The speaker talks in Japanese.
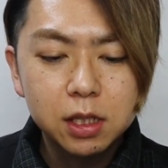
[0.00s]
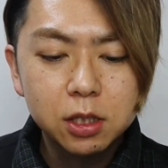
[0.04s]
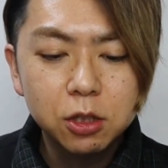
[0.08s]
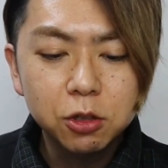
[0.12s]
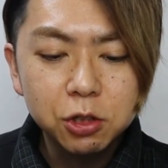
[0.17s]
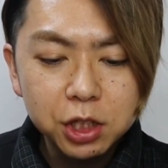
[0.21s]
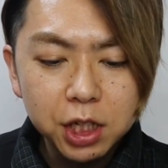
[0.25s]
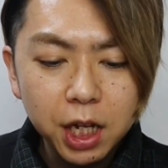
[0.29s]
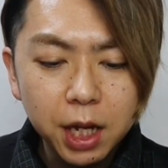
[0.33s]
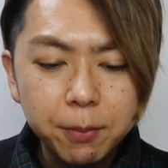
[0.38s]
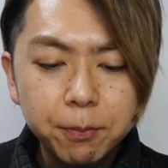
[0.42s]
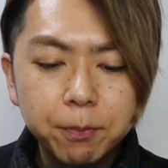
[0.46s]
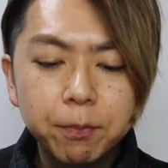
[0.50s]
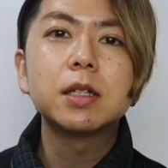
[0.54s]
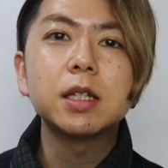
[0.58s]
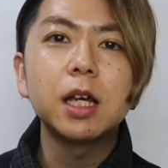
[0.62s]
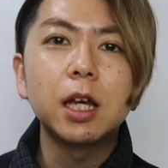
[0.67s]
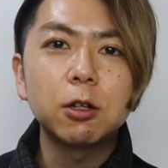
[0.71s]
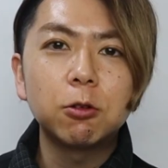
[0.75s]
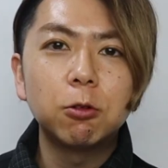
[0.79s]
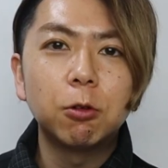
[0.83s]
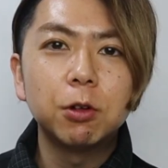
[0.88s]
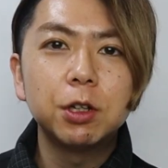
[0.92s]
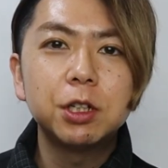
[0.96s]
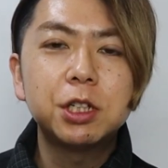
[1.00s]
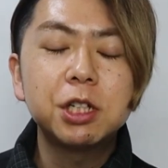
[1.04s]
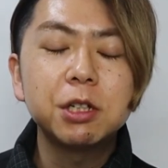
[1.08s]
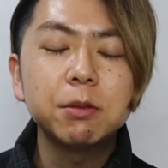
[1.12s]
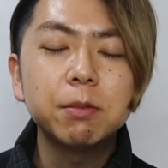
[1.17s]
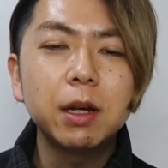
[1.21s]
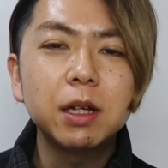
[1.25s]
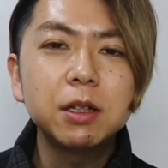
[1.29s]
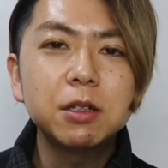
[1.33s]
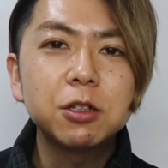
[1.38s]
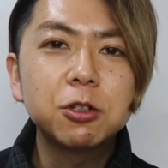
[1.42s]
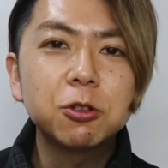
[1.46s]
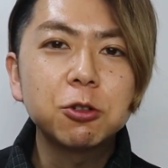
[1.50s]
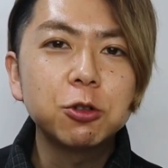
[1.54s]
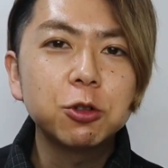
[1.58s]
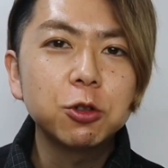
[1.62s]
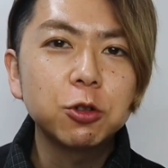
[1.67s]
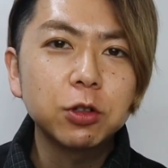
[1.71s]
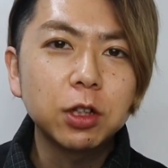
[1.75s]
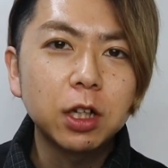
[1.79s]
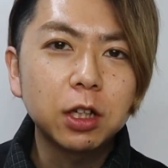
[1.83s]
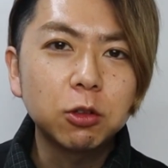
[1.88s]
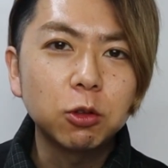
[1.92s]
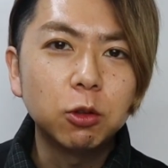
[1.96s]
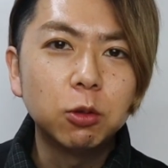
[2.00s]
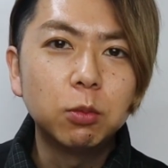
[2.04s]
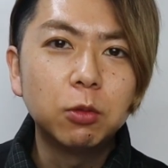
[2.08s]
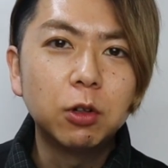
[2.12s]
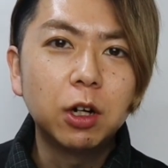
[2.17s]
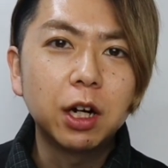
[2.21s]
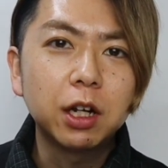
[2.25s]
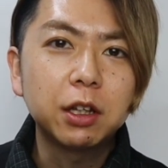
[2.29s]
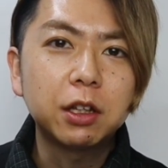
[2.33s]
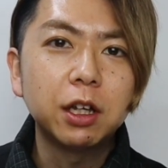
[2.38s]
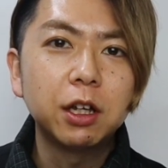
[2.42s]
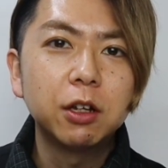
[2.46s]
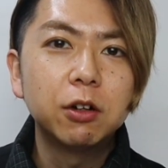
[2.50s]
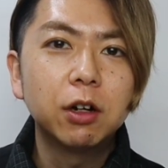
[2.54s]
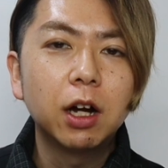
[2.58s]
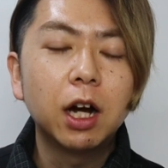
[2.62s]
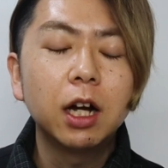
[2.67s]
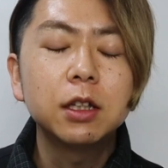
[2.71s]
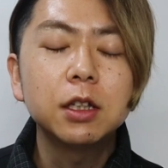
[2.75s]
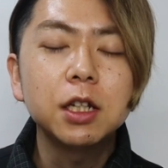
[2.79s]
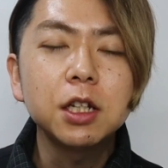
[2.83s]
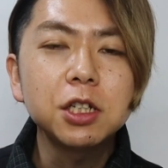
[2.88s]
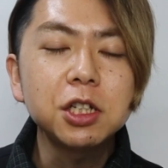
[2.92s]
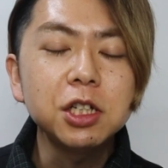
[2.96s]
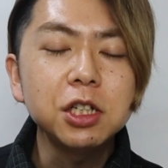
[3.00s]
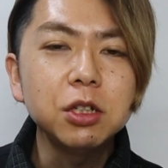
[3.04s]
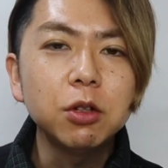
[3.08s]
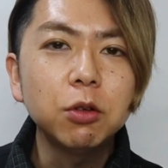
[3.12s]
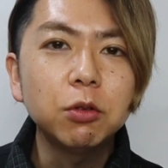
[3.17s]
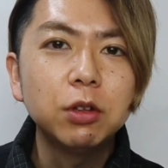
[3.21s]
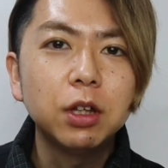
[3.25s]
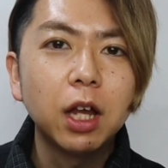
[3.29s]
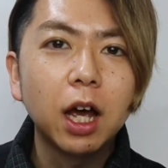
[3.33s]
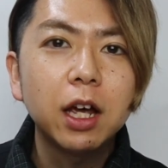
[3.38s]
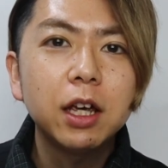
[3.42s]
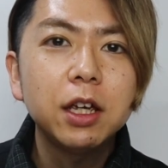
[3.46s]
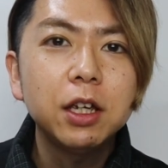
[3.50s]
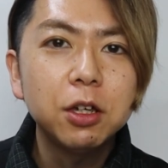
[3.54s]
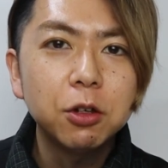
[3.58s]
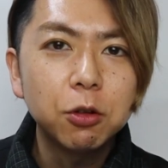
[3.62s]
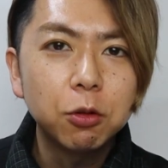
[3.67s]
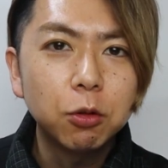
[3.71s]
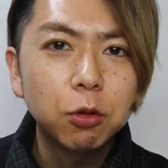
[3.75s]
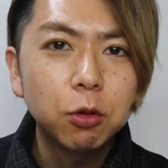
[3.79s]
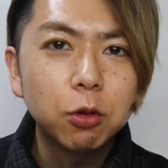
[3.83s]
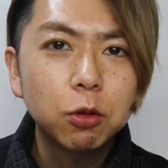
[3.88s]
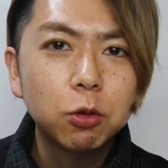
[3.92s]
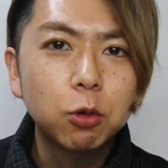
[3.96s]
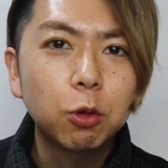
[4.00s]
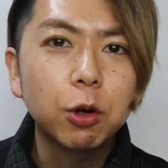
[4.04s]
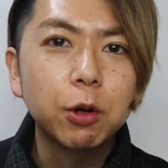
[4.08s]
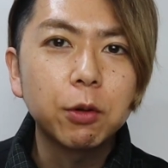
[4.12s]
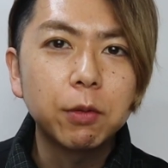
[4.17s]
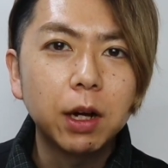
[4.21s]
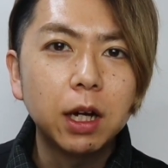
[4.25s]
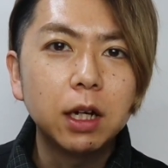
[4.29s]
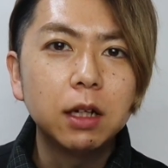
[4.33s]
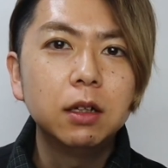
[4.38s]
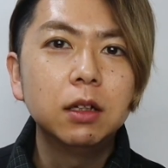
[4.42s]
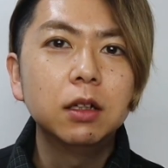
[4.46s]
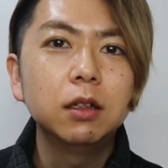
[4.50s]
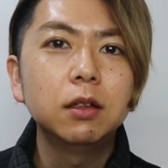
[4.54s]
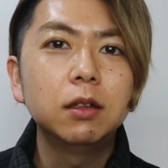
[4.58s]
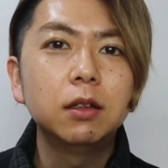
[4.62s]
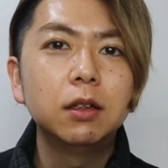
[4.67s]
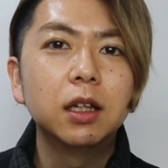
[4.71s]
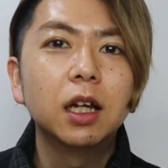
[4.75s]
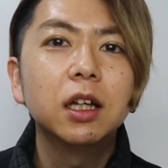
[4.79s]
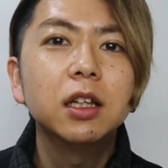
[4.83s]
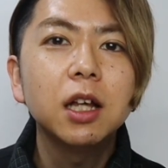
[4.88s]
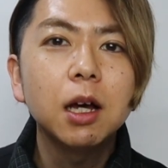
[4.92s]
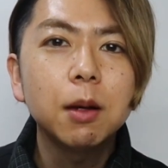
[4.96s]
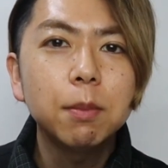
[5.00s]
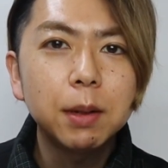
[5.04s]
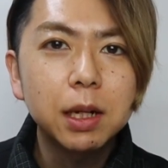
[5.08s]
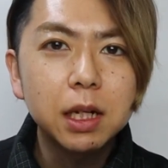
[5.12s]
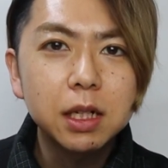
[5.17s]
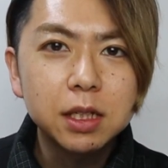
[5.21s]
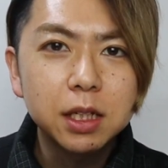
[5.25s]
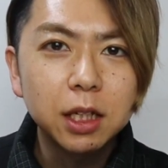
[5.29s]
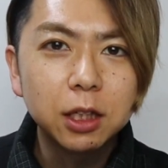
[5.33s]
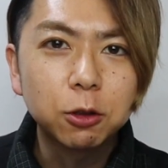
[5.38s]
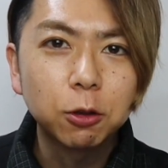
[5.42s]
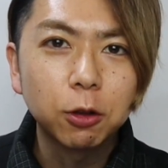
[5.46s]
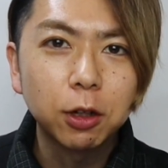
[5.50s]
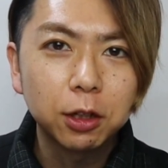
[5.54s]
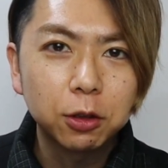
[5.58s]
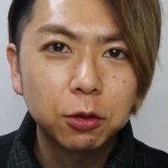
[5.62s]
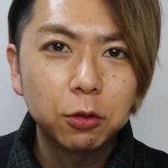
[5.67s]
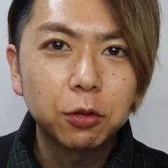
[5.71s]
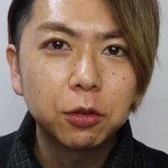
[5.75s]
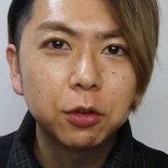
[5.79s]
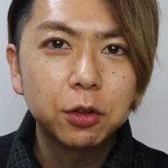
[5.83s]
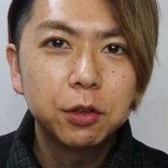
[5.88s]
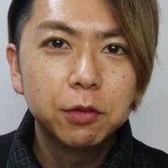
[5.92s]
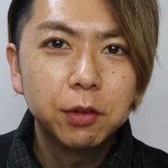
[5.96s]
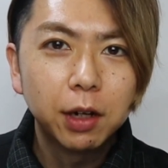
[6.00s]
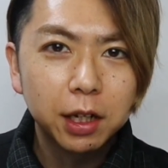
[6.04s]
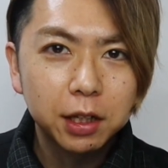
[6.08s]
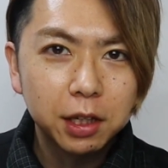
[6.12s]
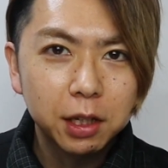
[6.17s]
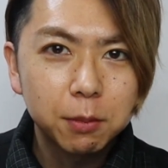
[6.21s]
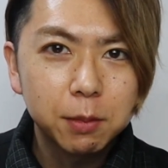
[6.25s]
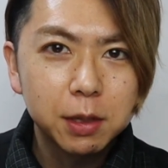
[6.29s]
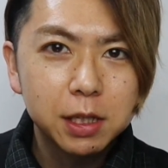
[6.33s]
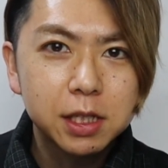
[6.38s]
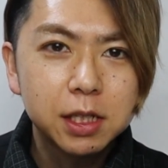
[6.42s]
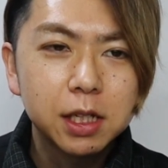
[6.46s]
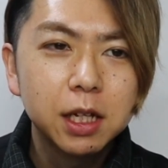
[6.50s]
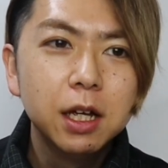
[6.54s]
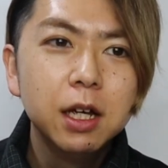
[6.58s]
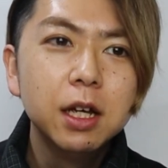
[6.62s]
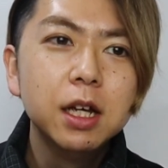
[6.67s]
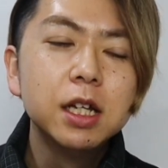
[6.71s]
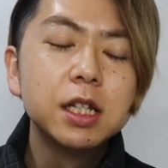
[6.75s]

そして、最後、一番重要だと思われている話の内容、これは7%だと言われています。